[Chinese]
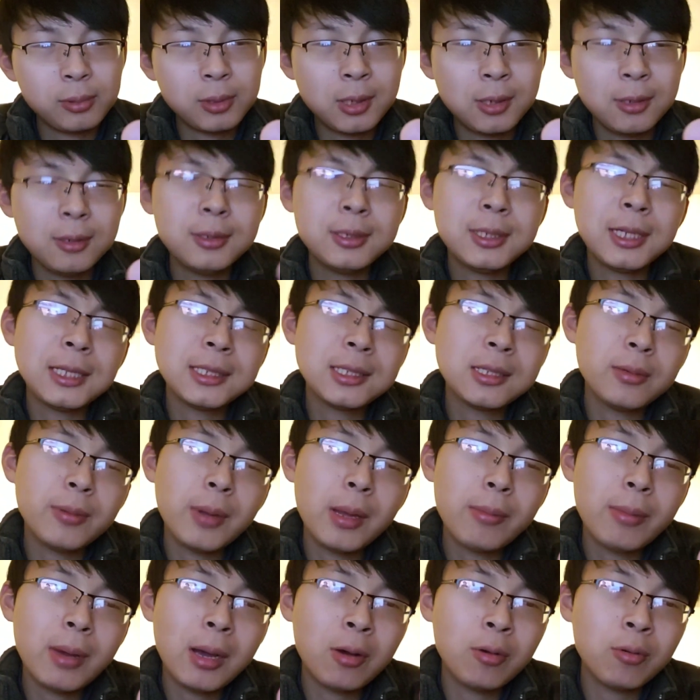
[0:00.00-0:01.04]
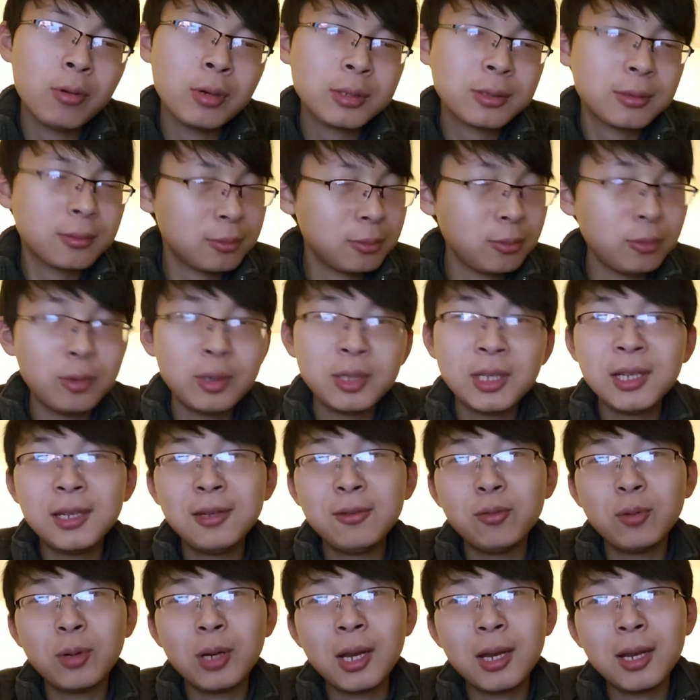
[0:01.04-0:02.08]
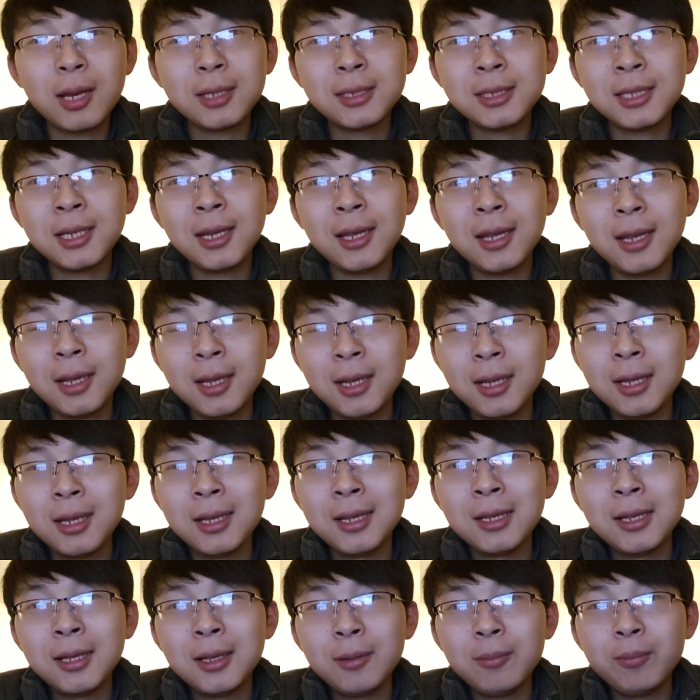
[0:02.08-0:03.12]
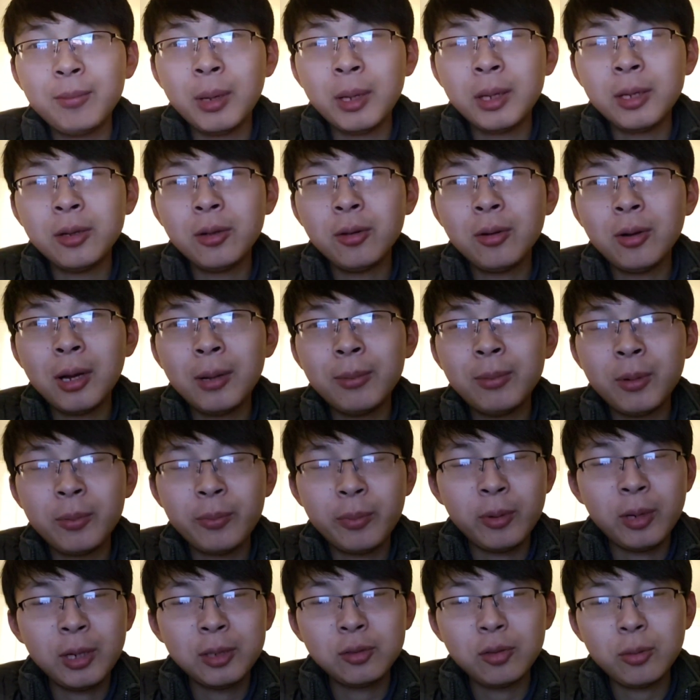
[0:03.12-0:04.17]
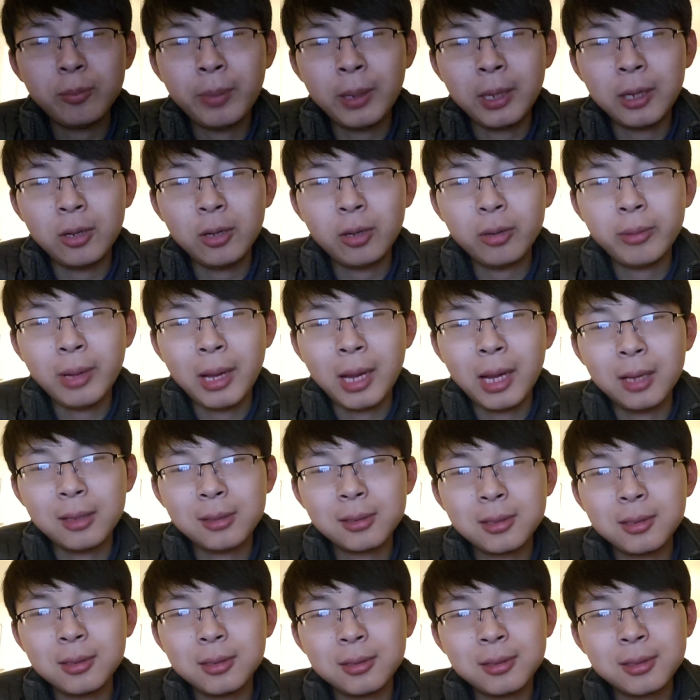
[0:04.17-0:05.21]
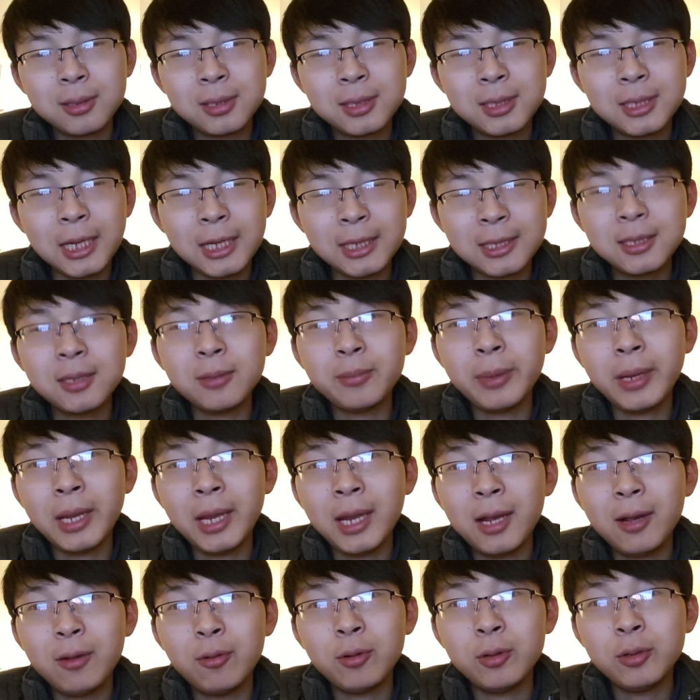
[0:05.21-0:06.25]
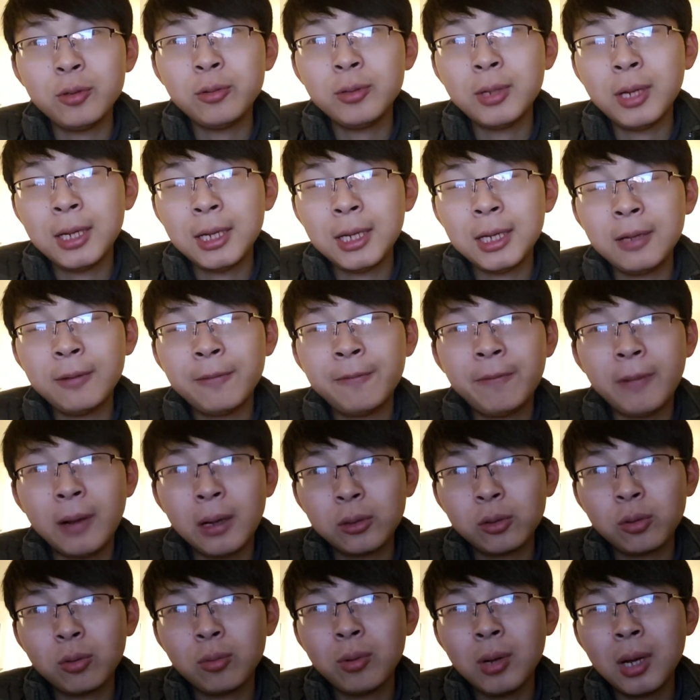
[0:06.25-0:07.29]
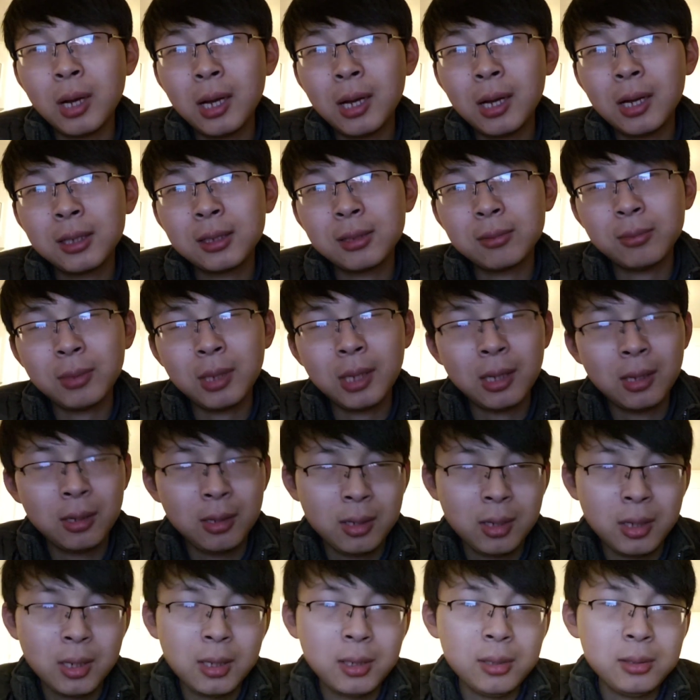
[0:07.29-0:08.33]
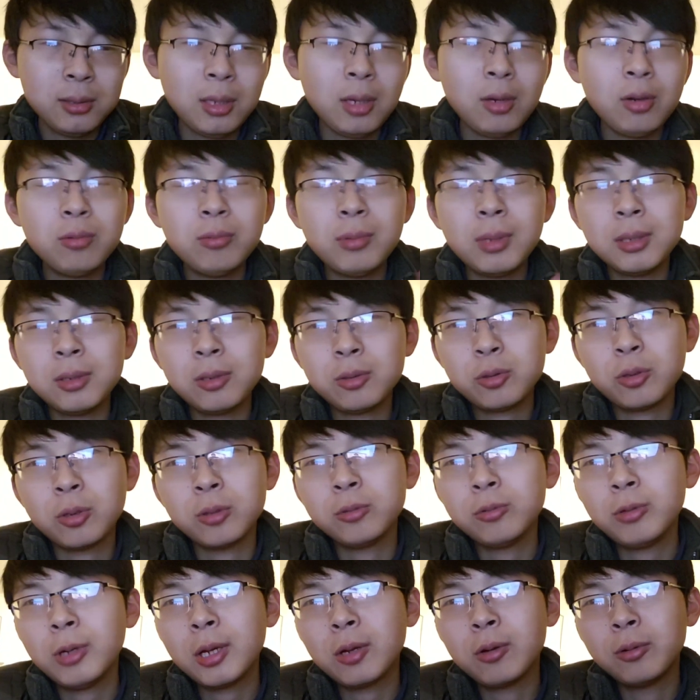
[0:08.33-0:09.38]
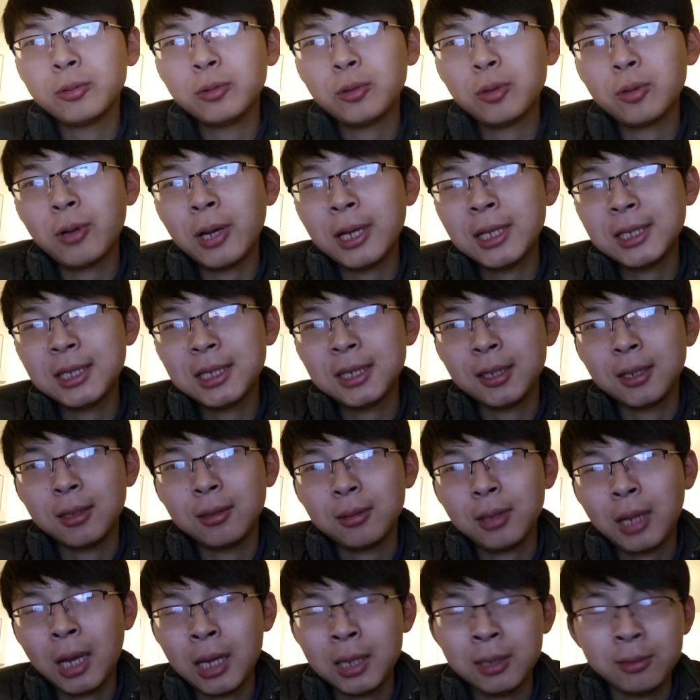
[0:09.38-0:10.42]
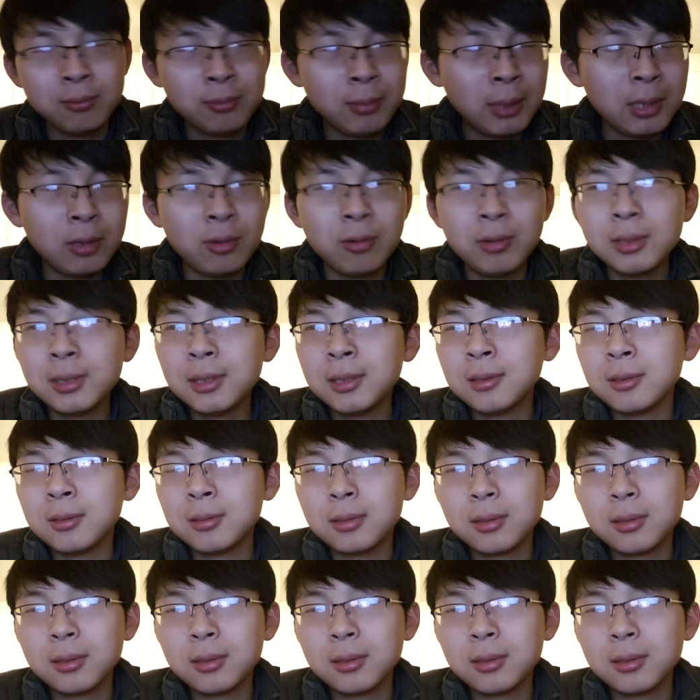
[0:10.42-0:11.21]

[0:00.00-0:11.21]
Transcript: 可是在这边吧，我我听我的那些朋友啊，不不能说朋友吧，是在这边我遇到那些房东啊什么，他说嘛就纯粹工作关系。哎美国这